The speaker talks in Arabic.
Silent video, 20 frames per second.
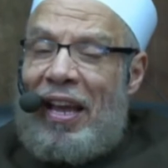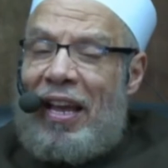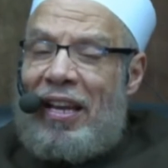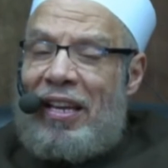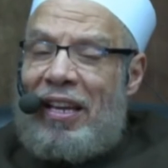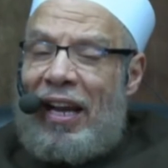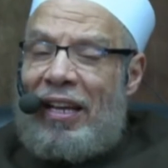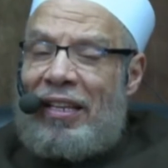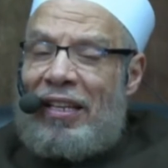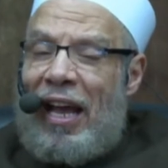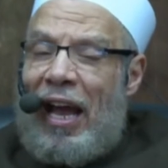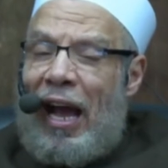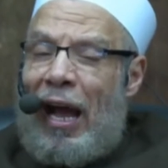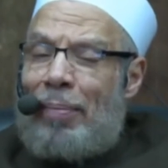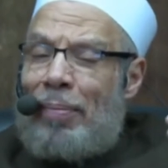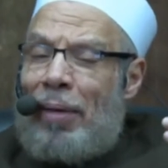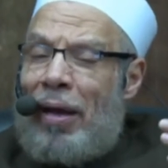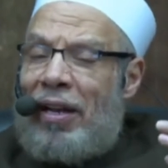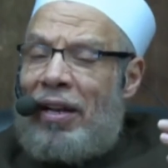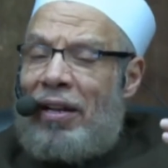يعني
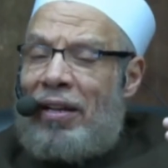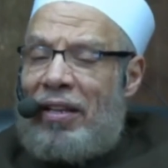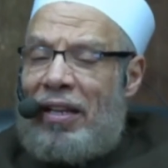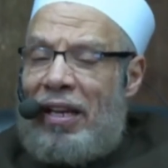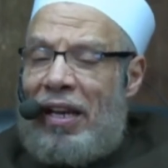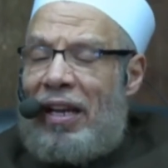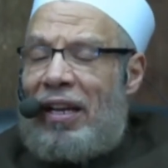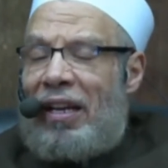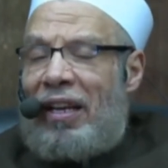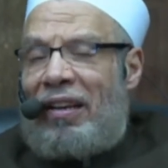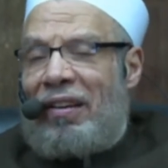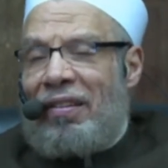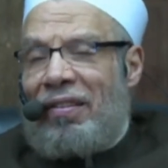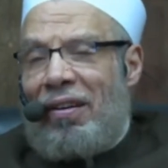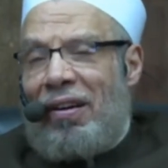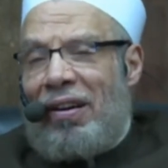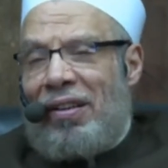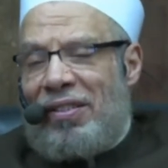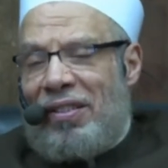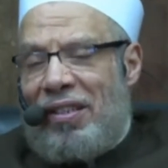أعمال
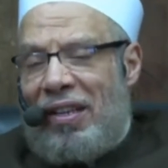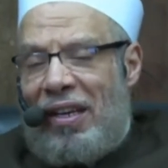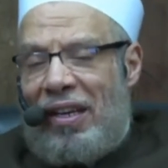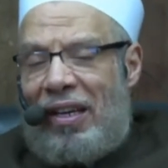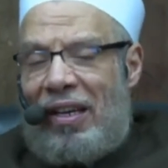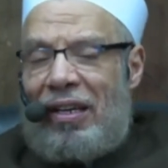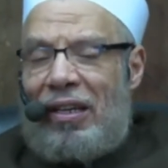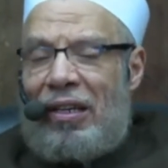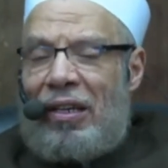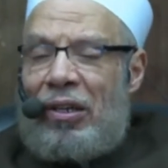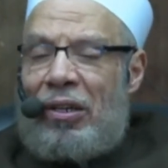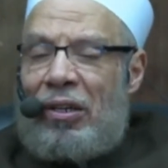الحراسة